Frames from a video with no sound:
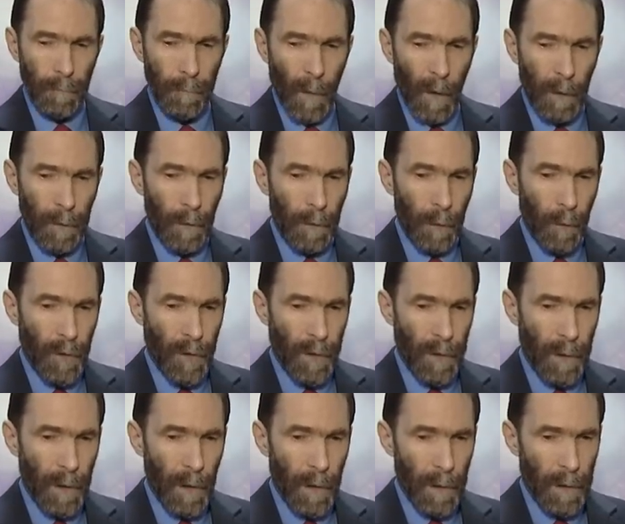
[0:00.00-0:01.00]
кто-то очень
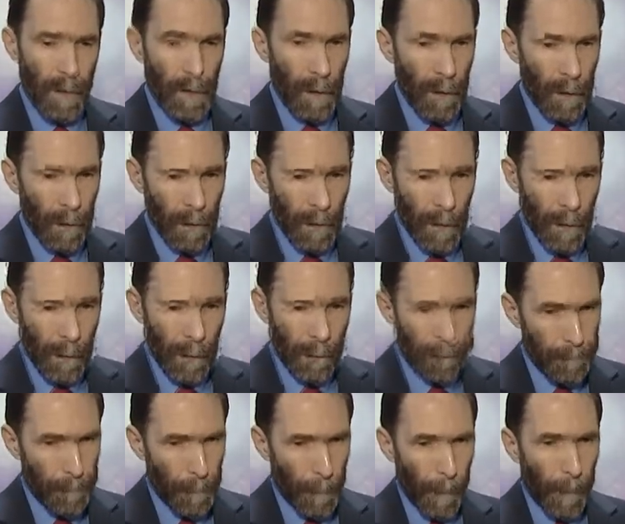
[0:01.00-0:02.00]
сильно зациклился
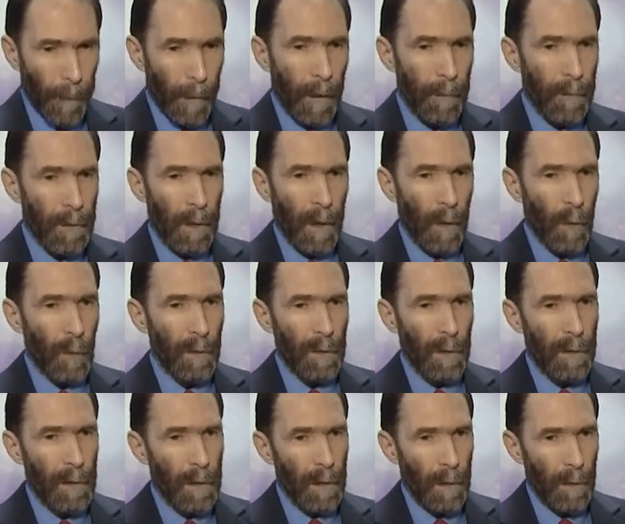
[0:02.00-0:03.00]
на какой-то
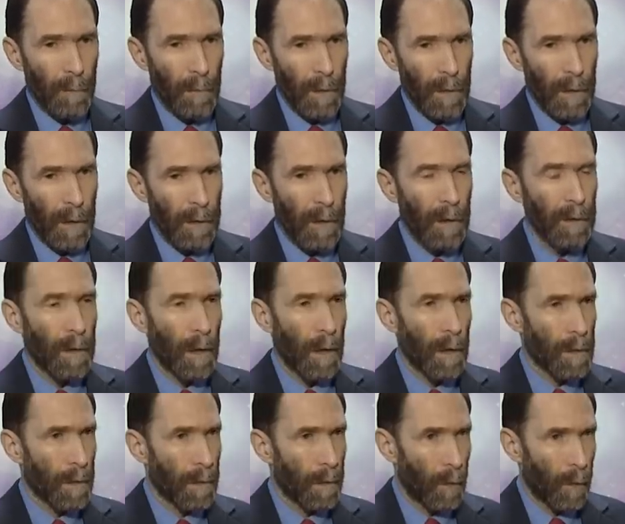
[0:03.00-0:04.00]
теме каких-то
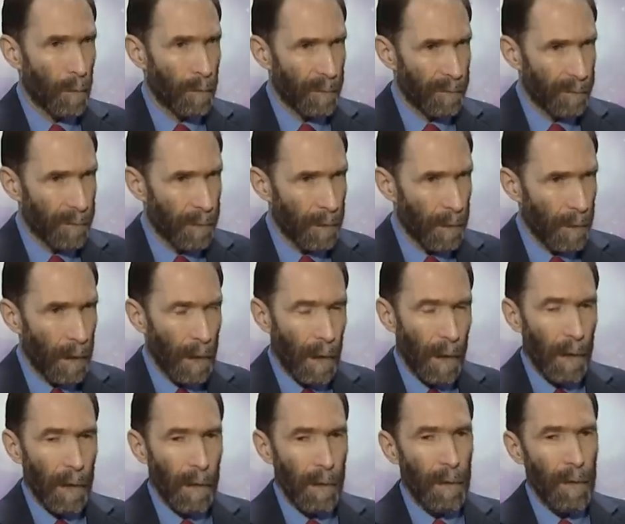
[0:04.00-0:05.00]
разломов
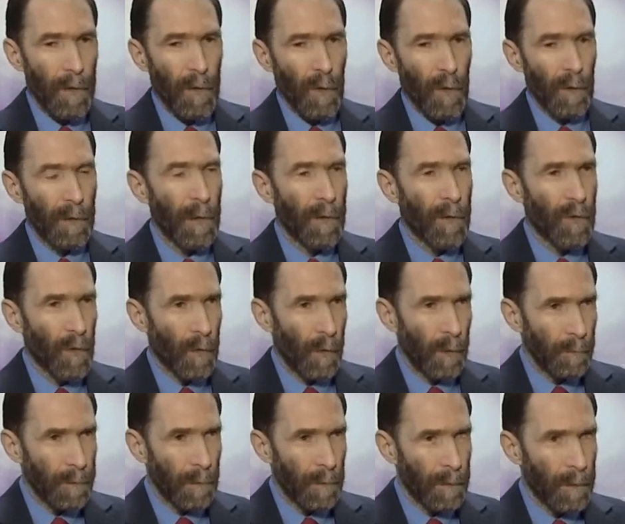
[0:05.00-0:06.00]
или еще на
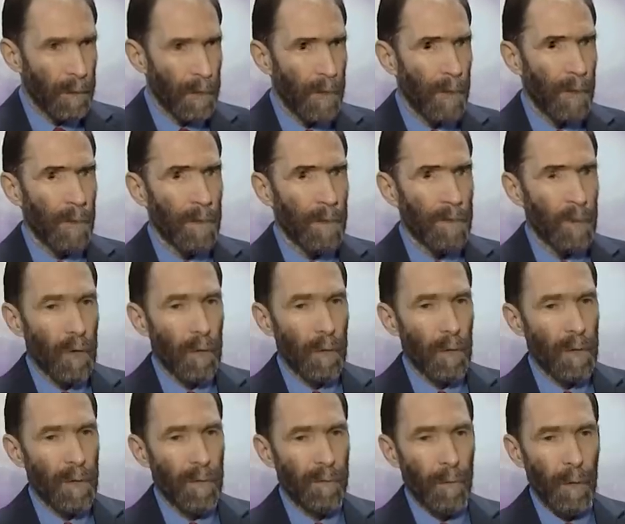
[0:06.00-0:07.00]
чем-то, что
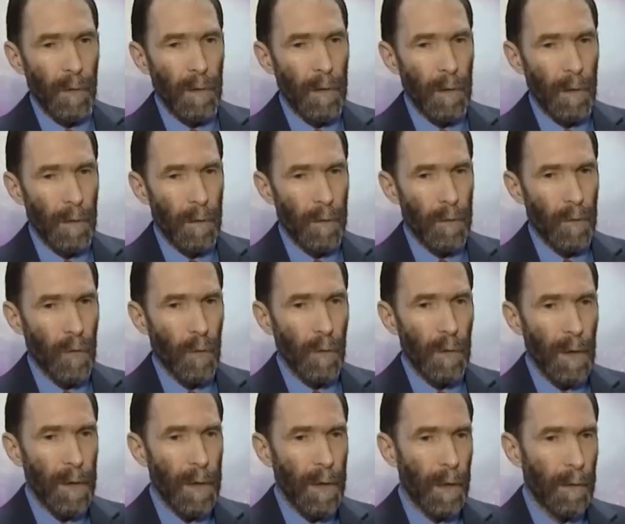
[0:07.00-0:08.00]
сегодня чуть
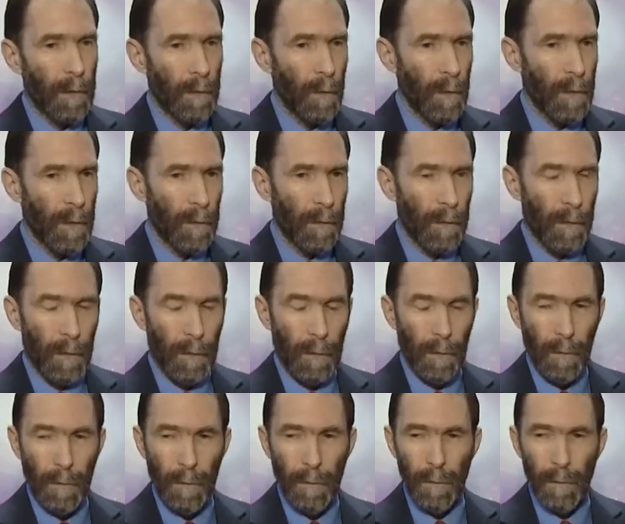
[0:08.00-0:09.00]
ли не относят
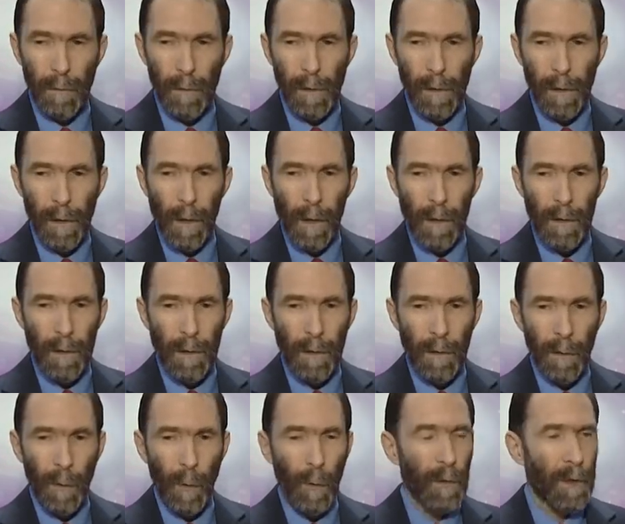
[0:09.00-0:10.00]
э, к
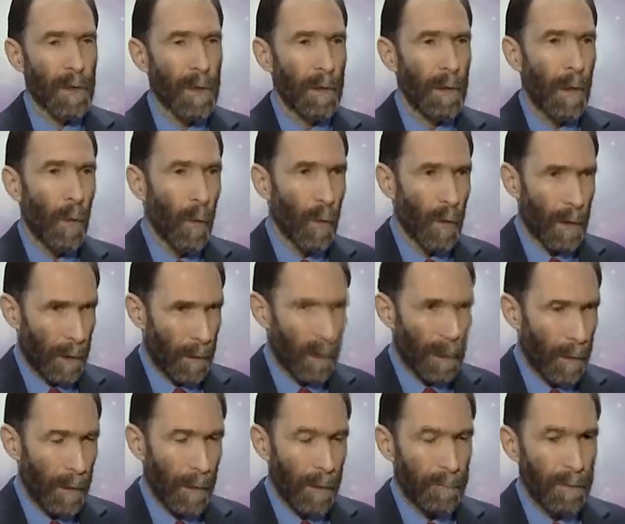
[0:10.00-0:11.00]
разделу лженаука –
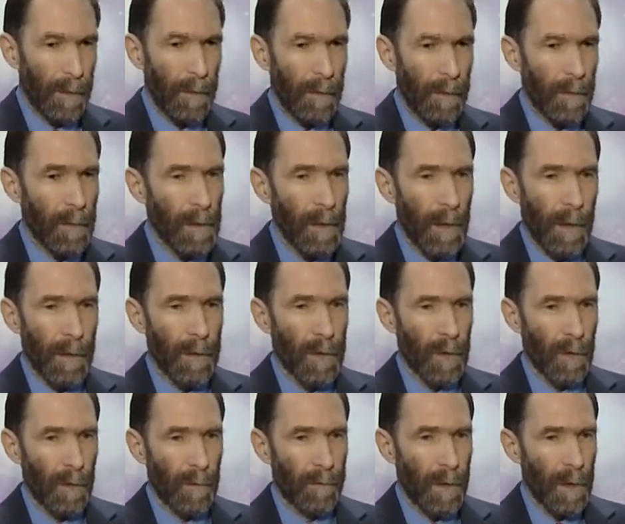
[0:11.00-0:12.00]
вы, наверное, знаете,
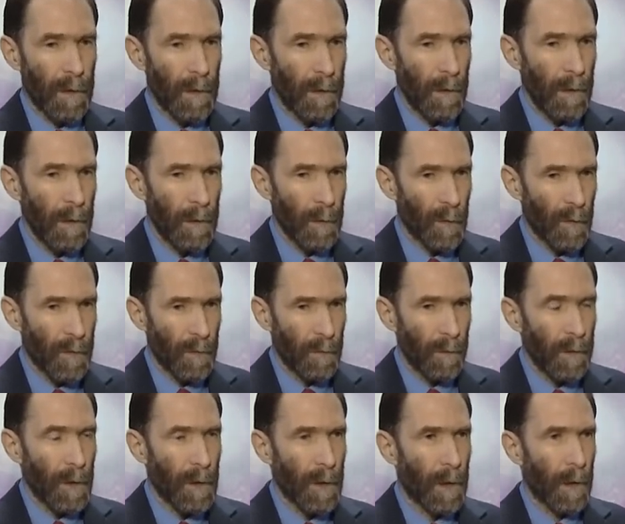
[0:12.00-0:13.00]
что в России существует
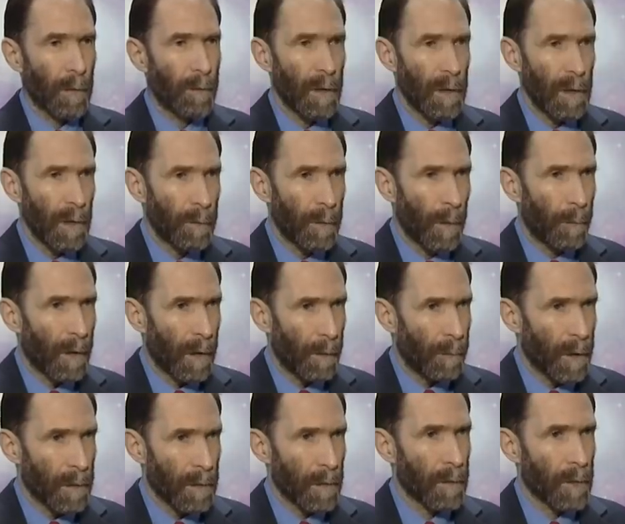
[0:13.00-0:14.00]
даже комитет по
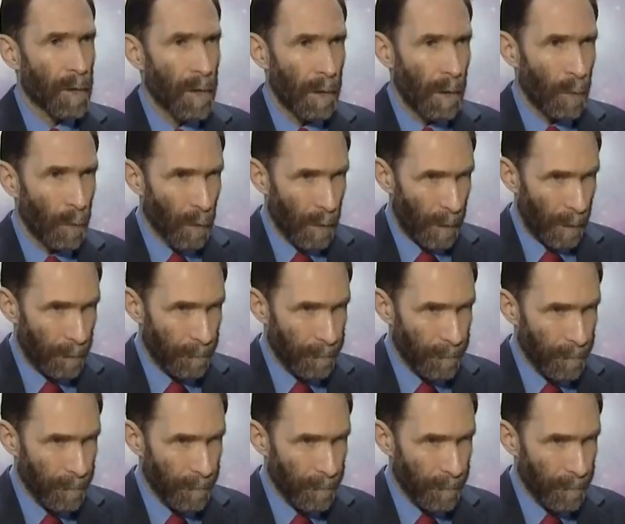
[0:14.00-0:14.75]
борьбе с лженаукой.